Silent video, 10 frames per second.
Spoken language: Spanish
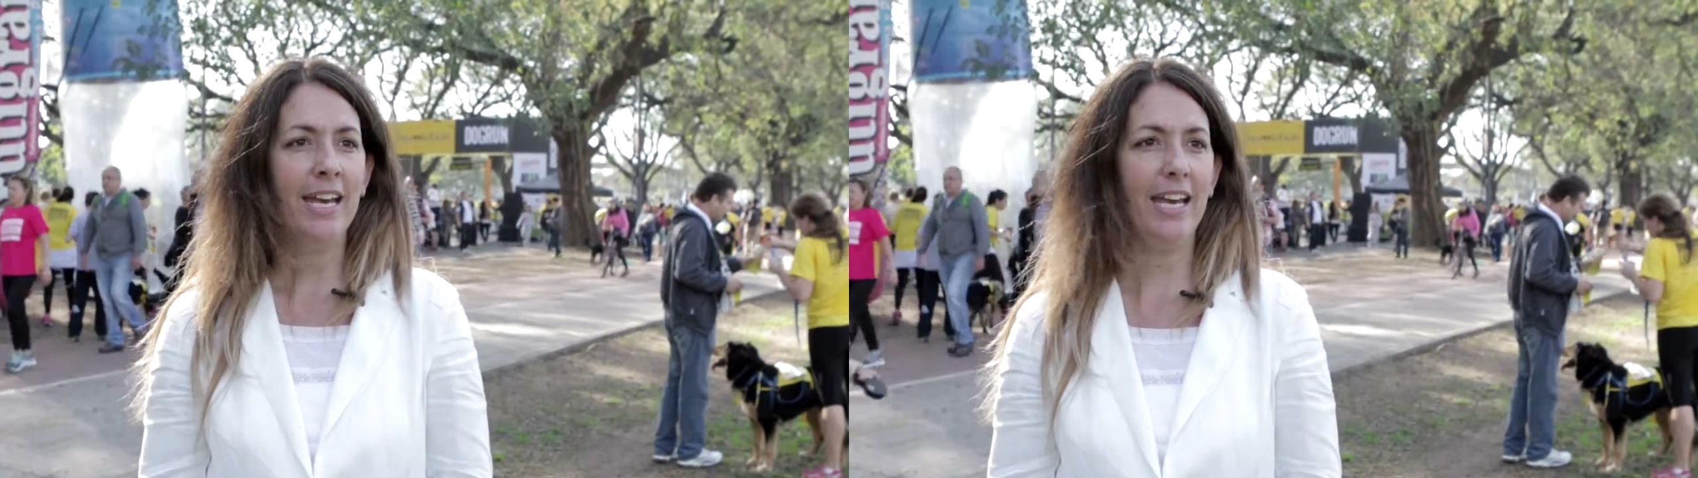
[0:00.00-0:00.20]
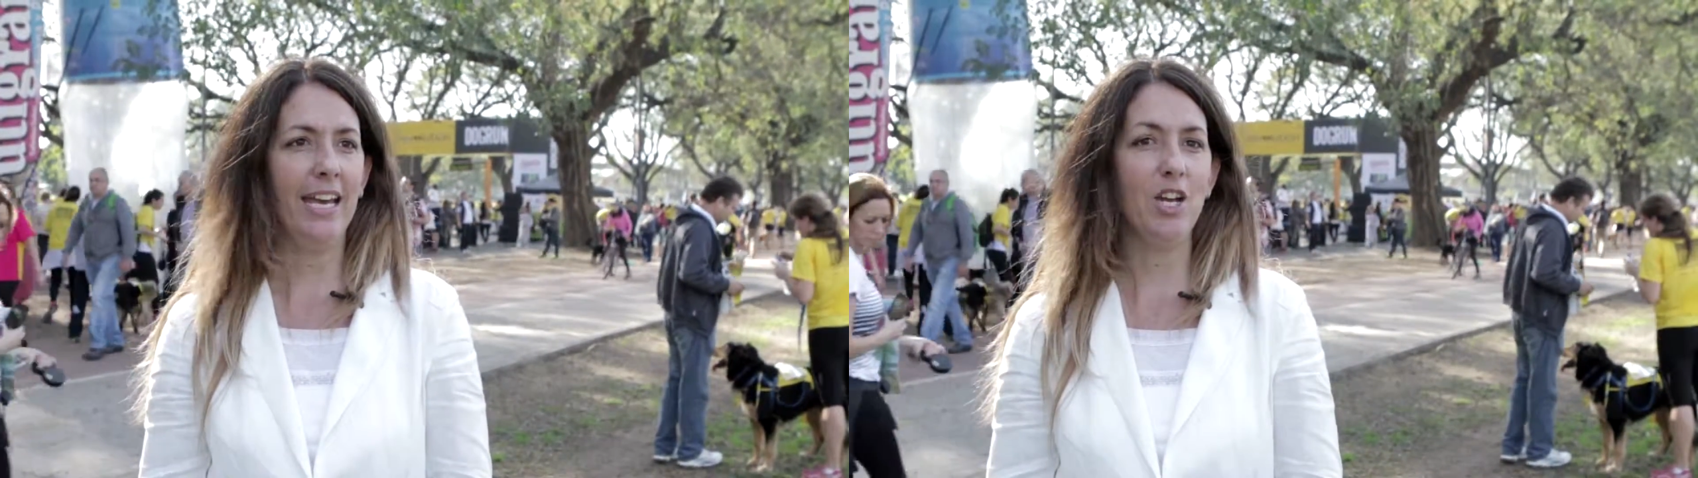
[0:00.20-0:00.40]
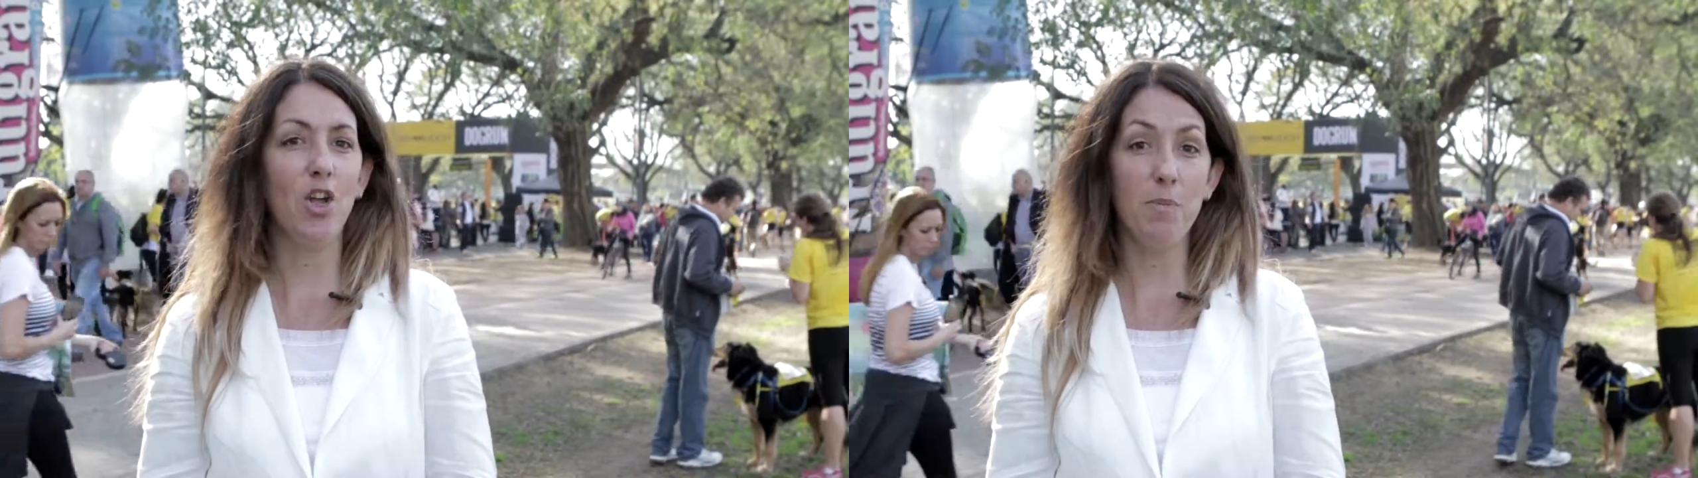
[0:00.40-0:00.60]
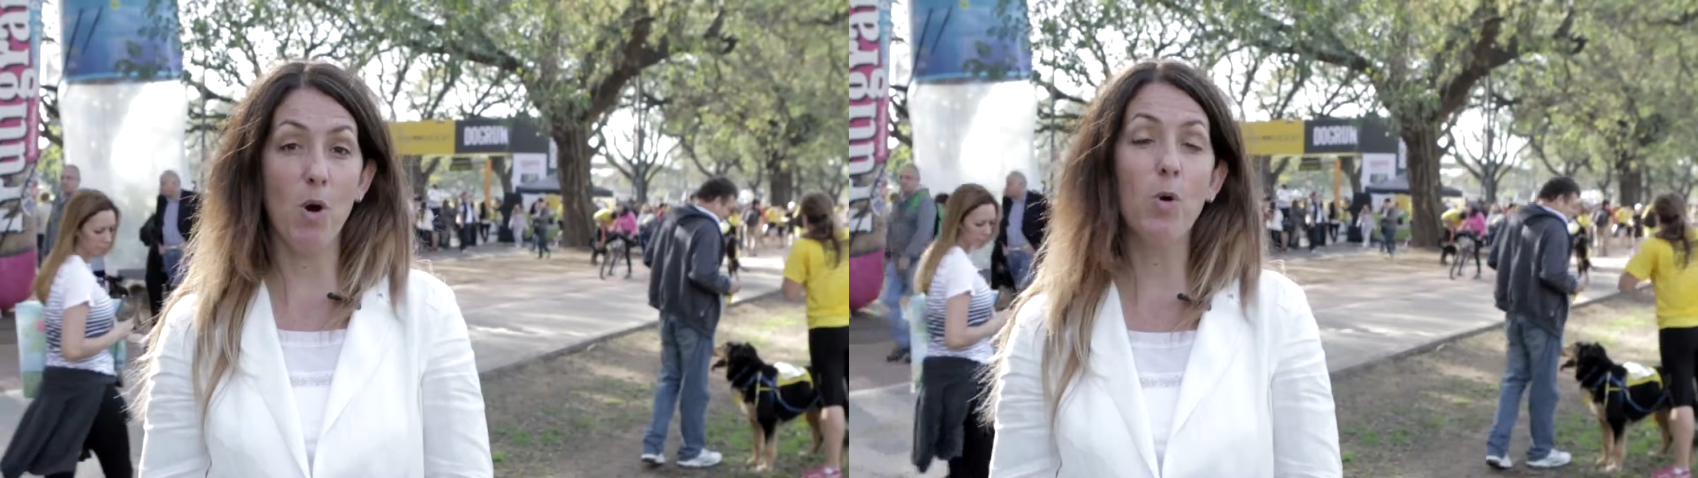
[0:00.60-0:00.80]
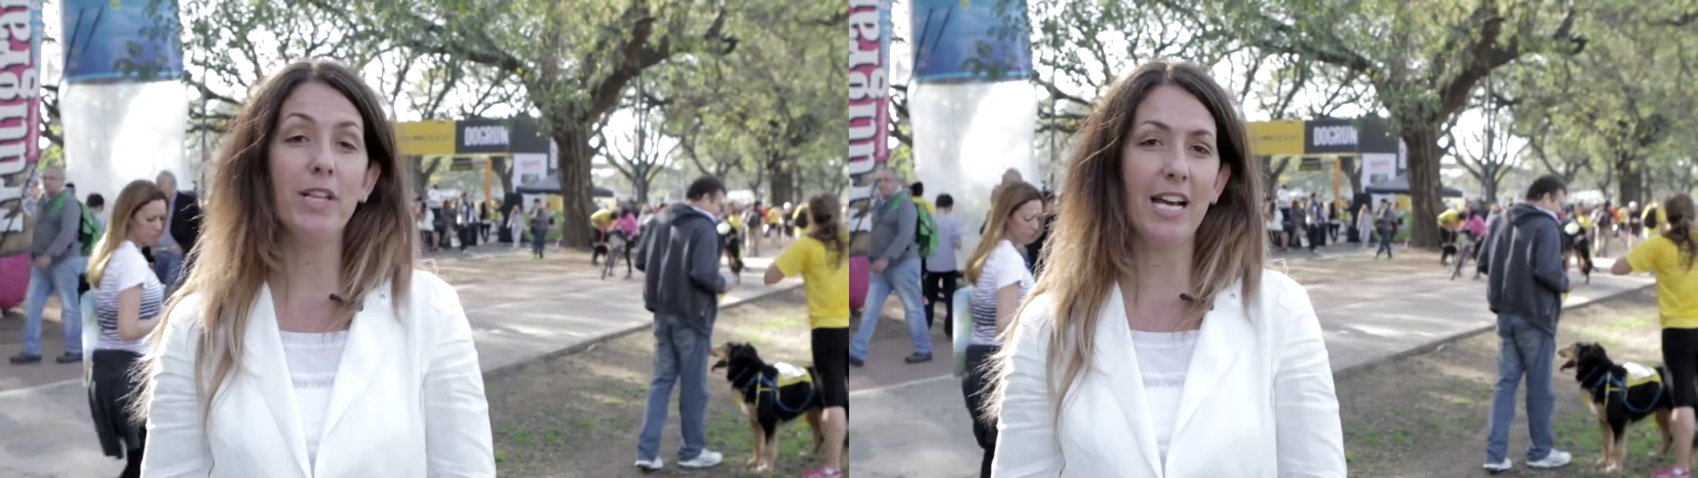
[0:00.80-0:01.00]
Eh, nos
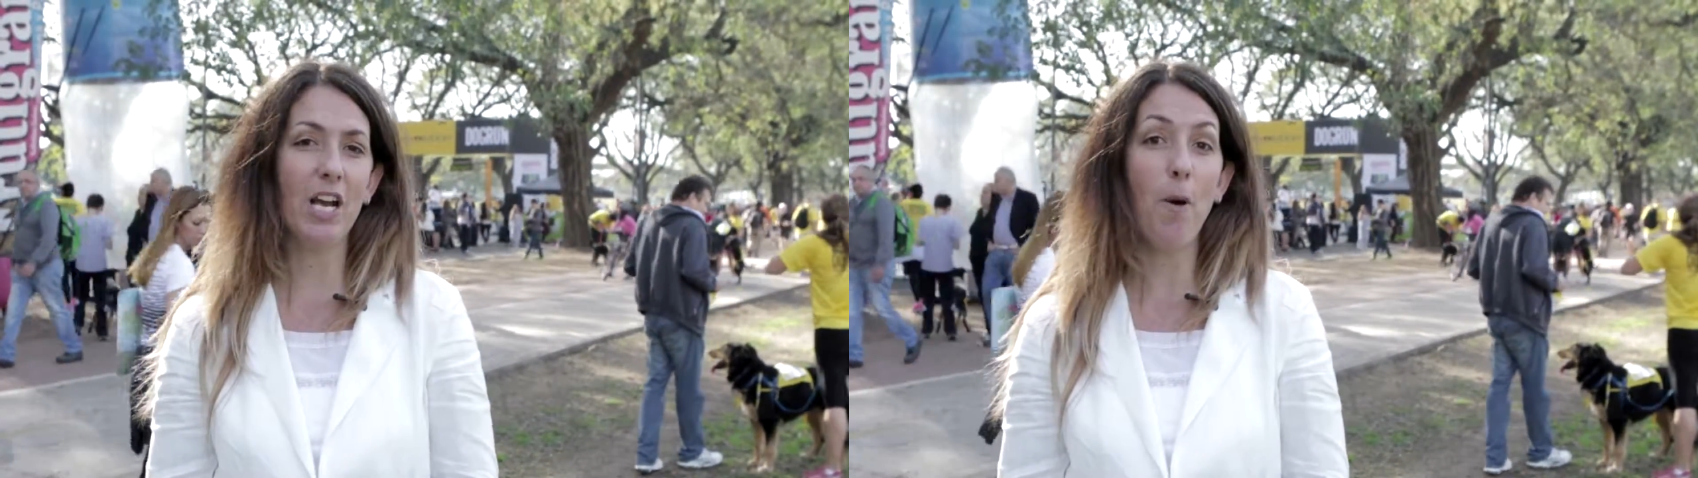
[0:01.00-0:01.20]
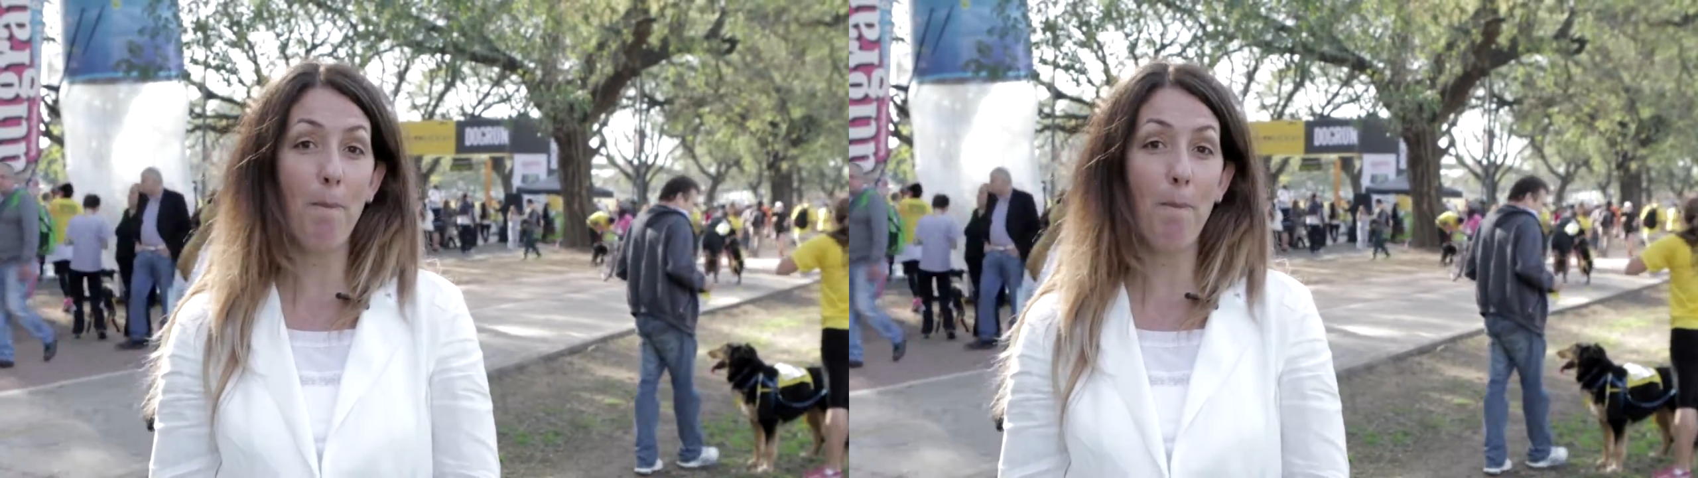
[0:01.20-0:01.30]
dimos cuenta que los